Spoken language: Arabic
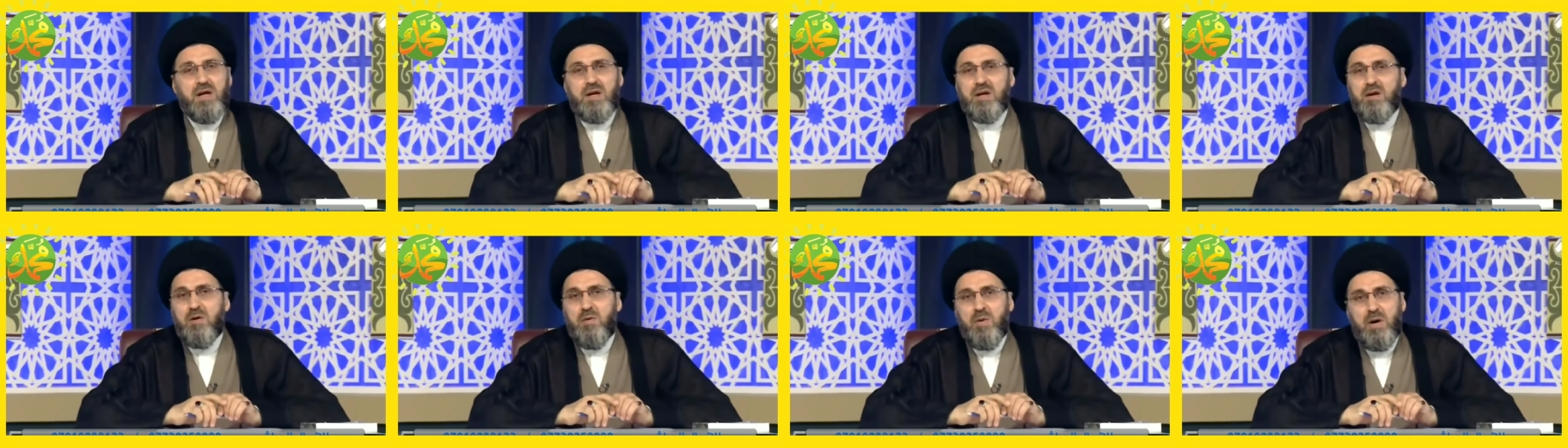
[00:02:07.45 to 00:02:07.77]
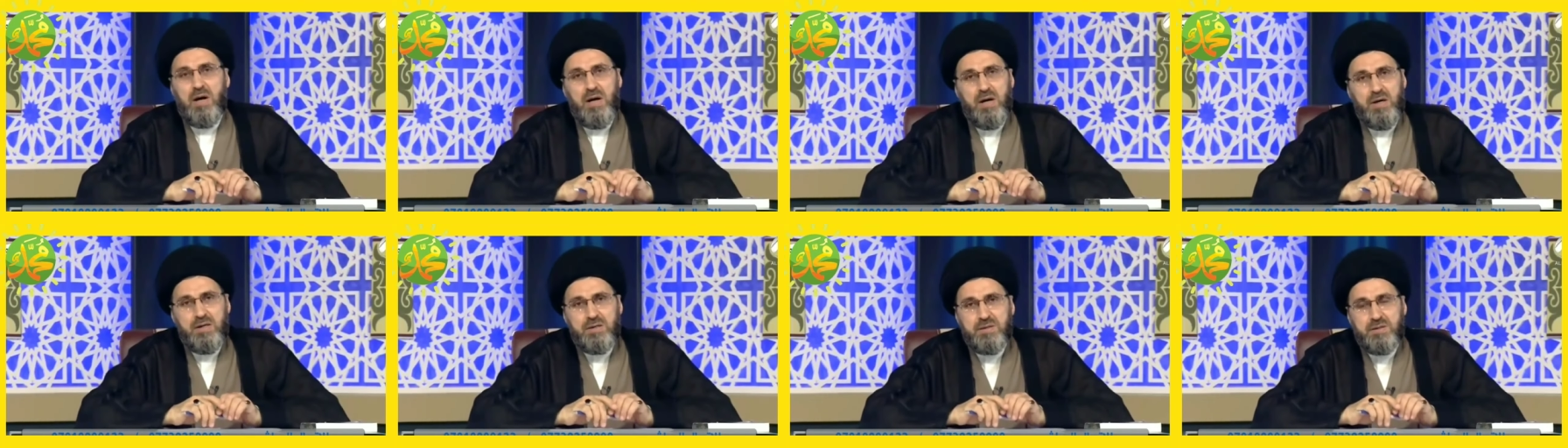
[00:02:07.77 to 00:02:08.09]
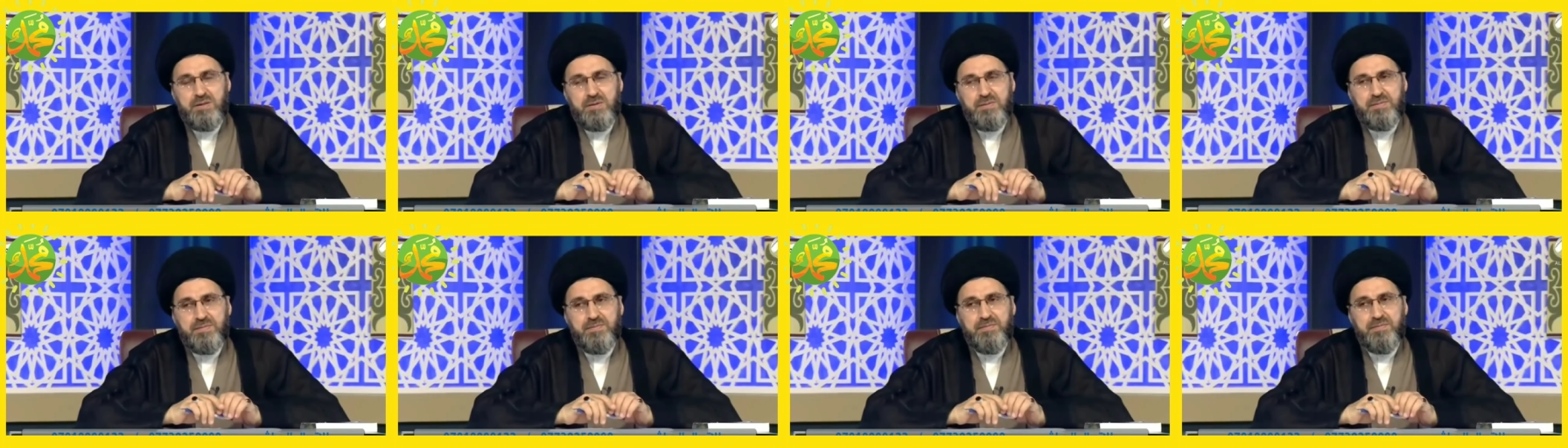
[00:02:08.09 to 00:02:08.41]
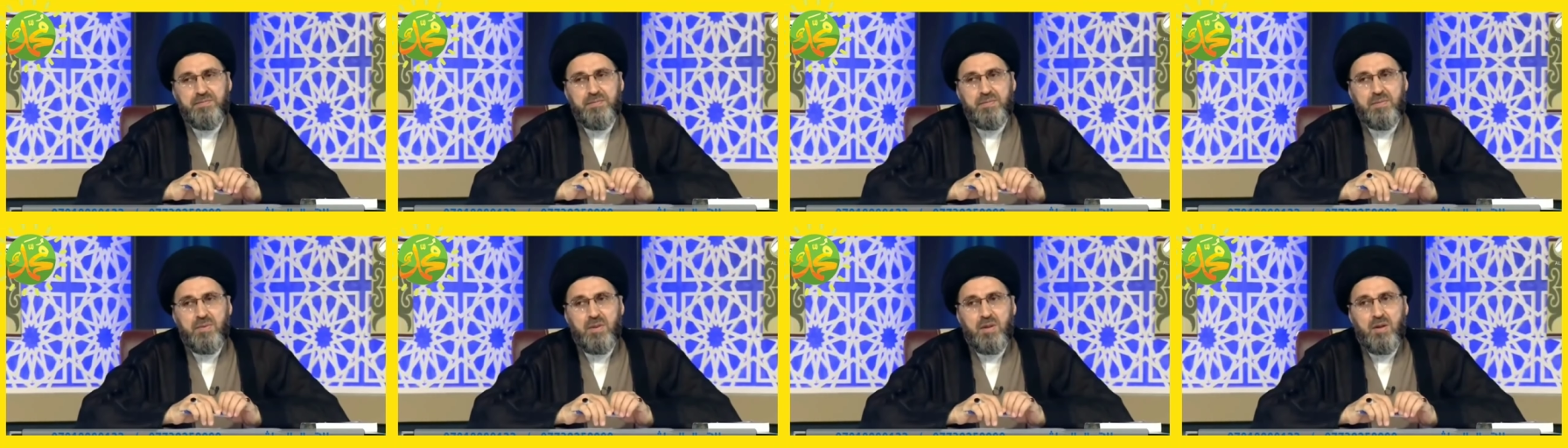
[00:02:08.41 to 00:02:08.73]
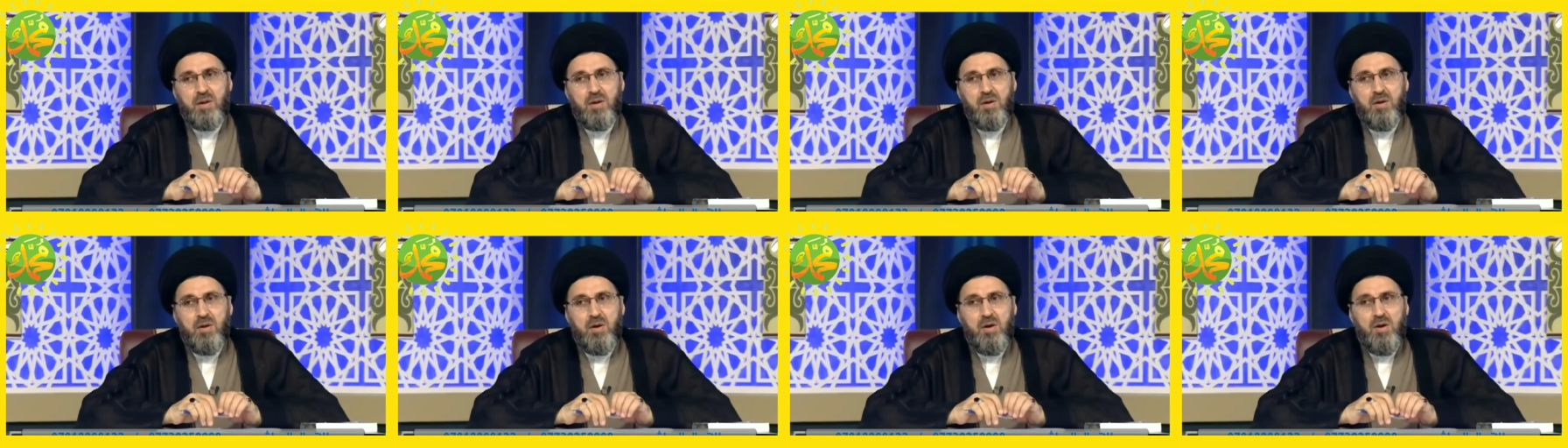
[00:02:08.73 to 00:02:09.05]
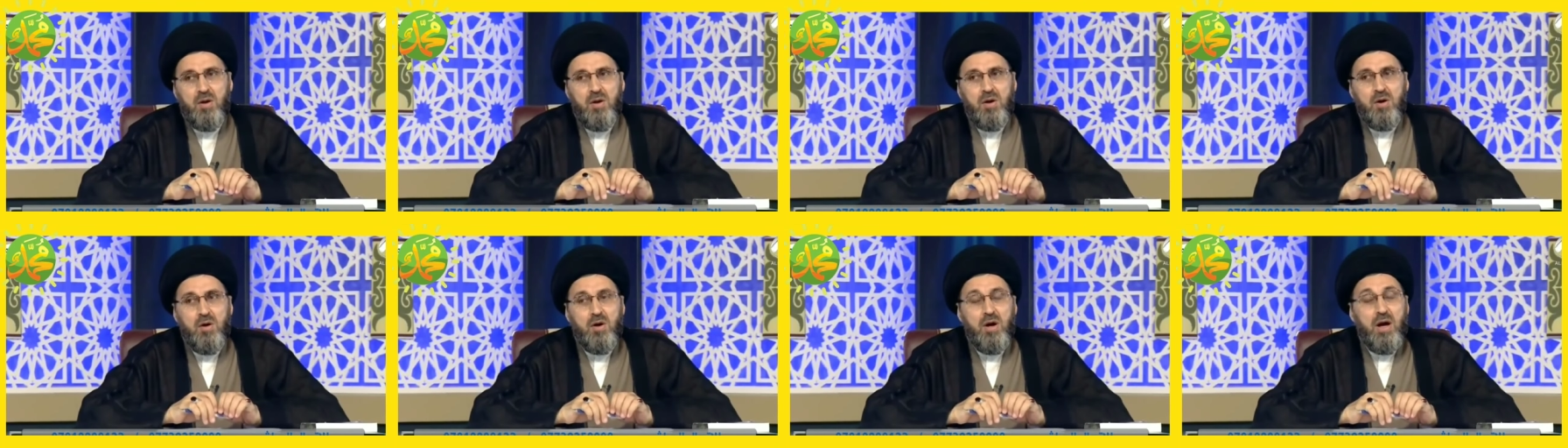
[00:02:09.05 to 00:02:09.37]
لواحد
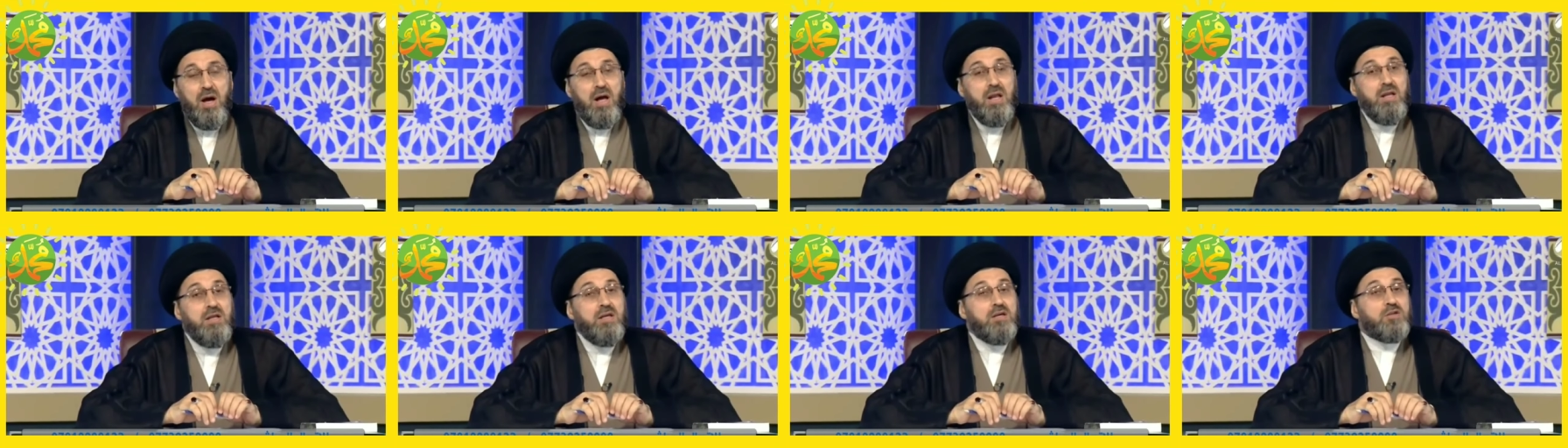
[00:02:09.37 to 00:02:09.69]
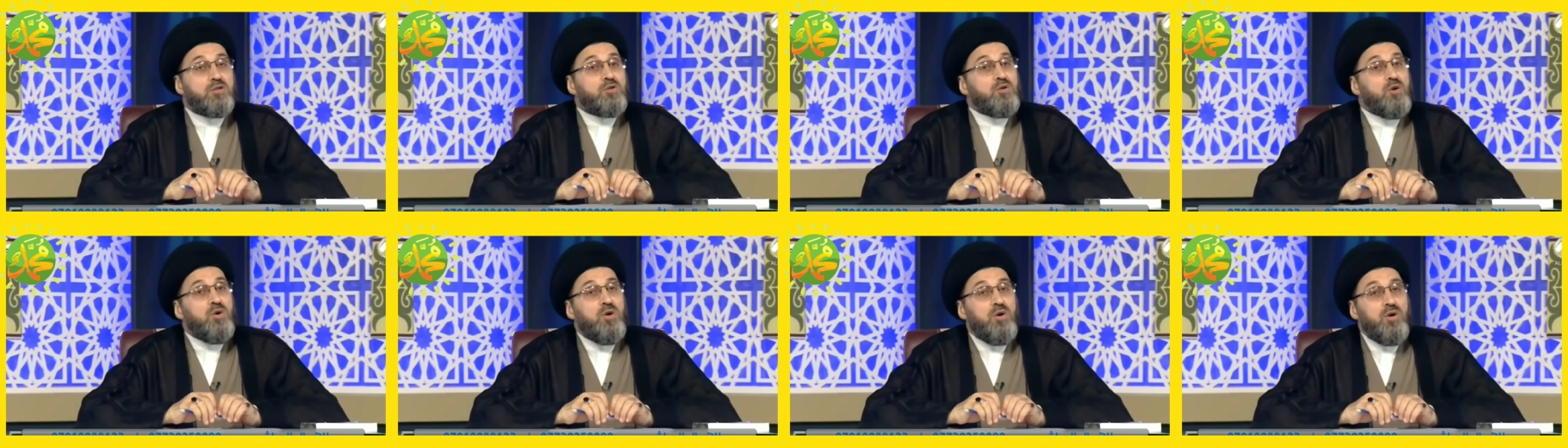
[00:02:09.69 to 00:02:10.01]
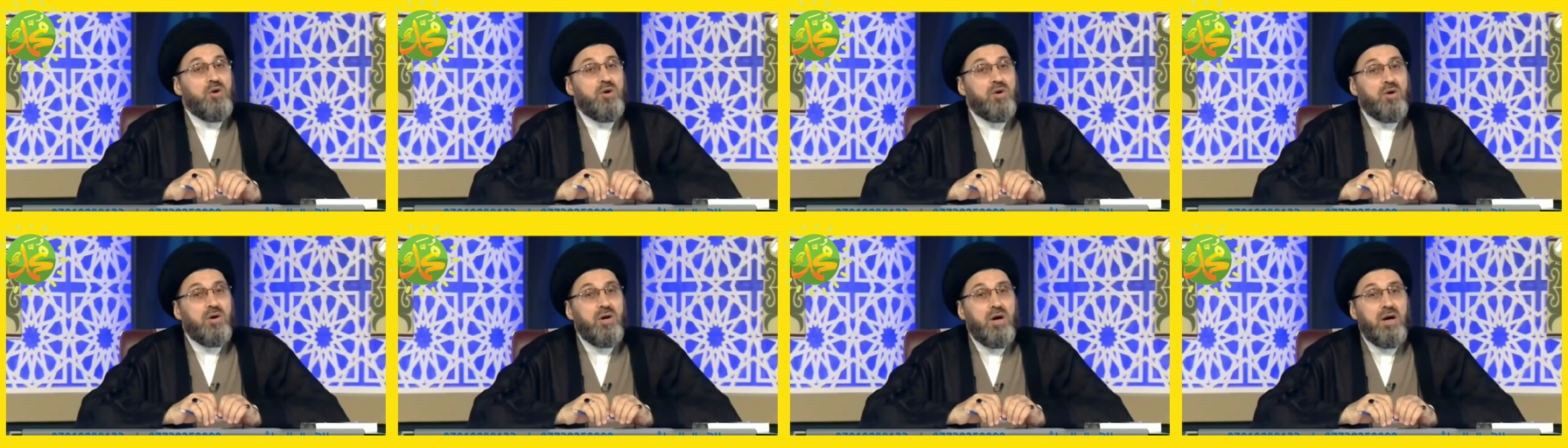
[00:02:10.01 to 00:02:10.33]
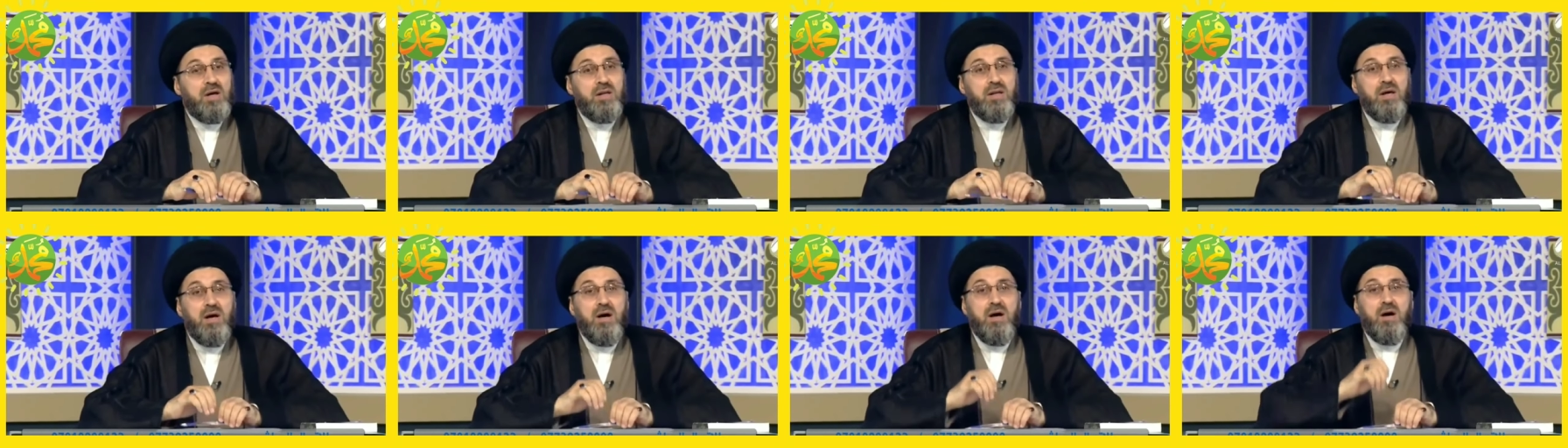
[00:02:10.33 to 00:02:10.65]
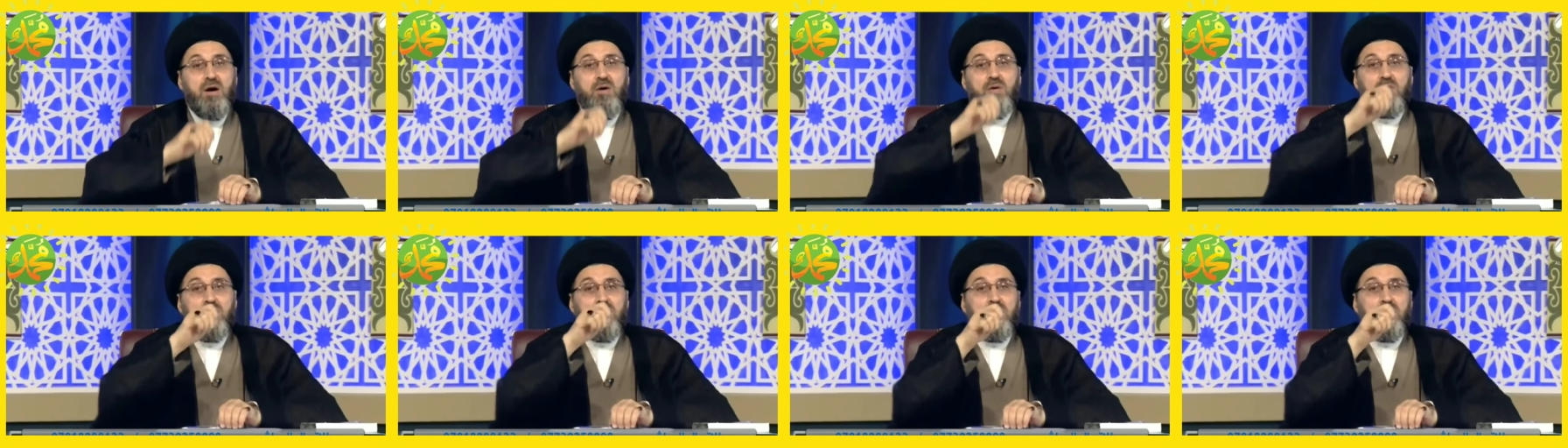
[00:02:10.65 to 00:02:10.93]
هل يصح أن آخذ